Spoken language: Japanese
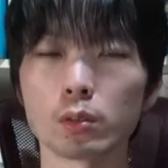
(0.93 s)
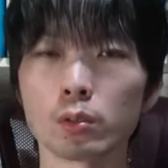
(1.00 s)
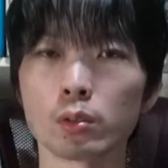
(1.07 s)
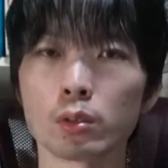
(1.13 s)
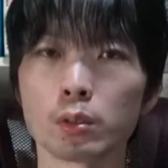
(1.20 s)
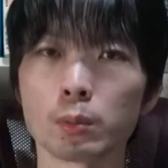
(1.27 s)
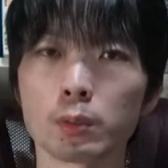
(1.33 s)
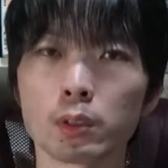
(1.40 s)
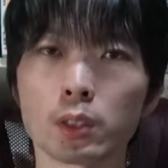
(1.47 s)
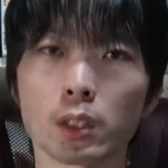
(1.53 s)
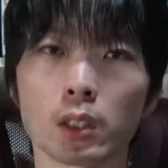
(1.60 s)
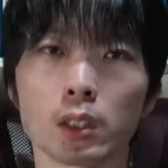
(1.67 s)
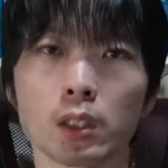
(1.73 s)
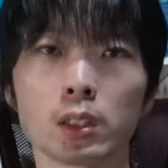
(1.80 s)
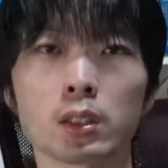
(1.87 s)
どうも、
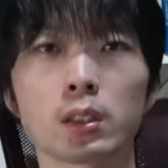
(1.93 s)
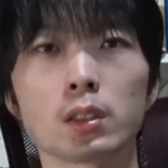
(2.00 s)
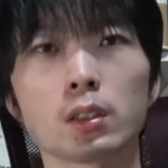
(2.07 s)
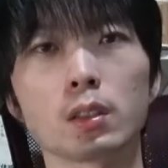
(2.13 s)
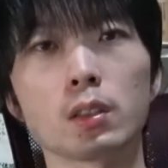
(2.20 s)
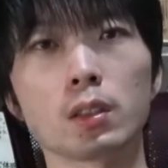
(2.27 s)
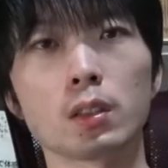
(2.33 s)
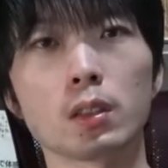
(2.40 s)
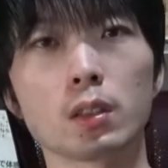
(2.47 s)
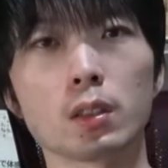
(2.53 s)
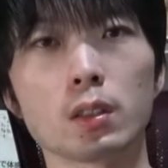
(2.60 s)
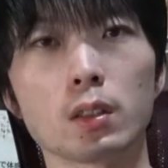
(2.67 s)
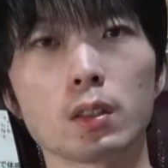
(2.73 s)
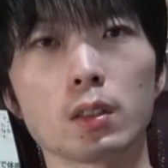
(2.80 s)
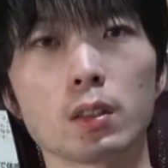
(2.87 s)
高井です。
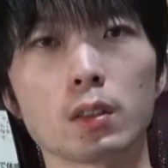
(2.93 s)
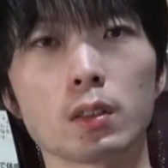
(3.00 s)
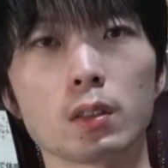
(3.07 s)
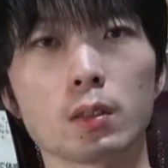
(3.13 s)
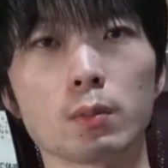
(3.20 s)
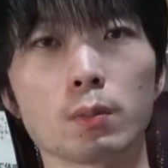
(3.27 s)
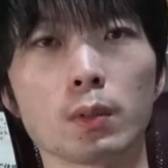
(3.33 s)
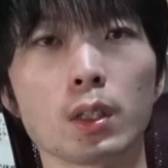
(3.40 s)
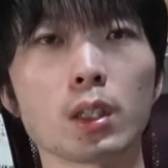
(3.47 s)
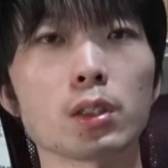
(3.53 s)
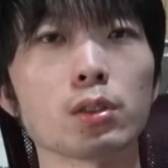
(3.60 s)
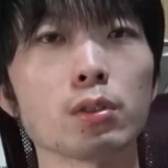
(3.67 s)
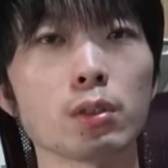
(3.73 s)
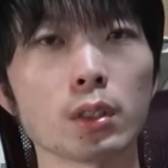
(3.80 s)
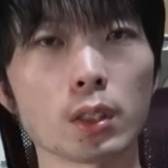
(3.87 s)
真
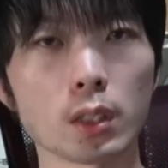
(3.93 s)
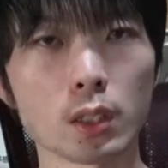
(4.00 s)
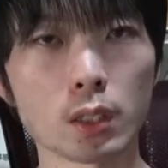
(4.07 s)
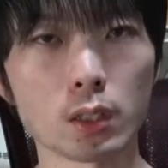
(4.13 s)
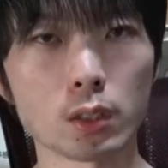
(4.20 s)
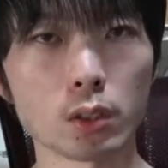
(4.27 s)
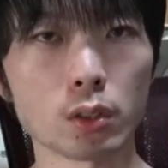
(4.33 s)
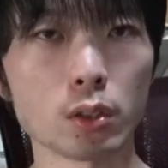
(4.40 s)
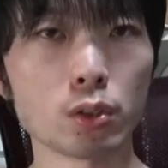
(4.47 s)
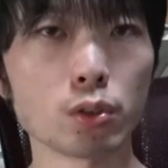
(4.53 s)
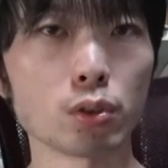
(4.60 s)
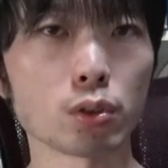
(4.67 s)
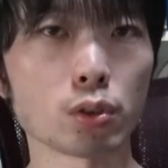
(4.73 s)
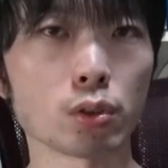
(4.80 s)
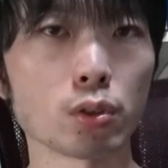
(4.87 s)
夏の部屋
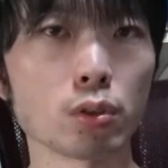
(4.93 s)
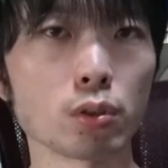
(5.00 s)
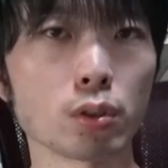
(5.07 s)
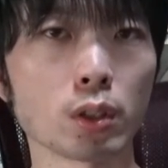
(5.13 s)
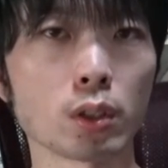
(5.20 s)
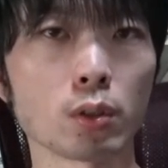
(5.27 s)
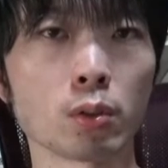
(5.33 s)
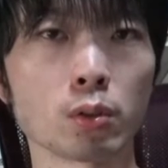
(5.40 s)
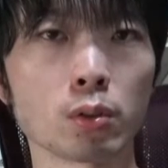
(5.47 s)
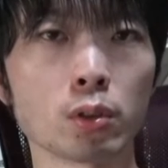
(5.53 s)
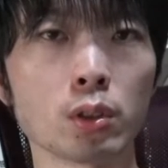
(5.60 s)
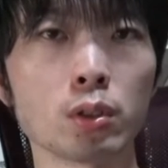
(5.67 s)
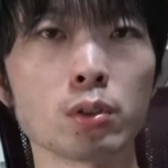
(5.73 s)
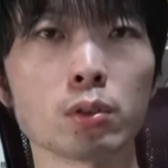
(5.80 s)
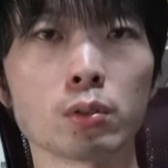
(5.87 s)
29.5度
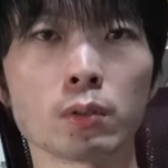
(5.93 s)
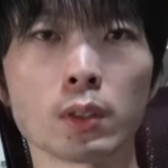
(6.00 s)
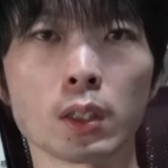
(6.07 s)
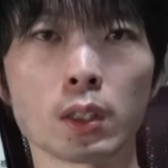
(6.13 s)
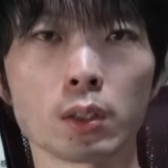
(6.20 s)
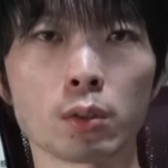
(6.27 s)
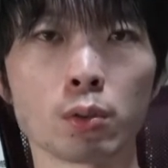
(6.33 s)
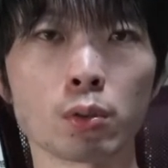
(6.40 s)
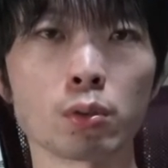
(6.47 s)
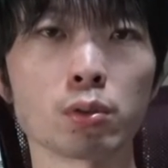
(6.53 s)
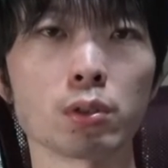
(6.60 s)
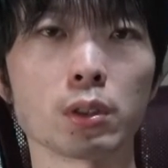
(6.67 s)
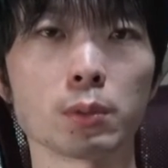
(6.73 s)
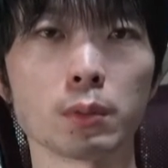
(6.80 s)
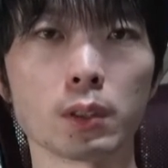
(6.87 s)
以上は読
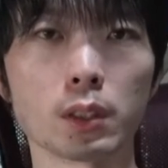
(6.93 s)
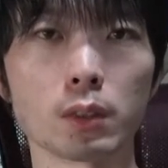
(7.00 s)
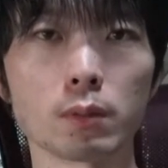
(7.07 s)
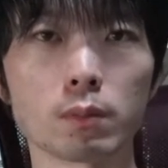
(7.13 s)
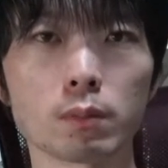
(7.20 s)
書は無理。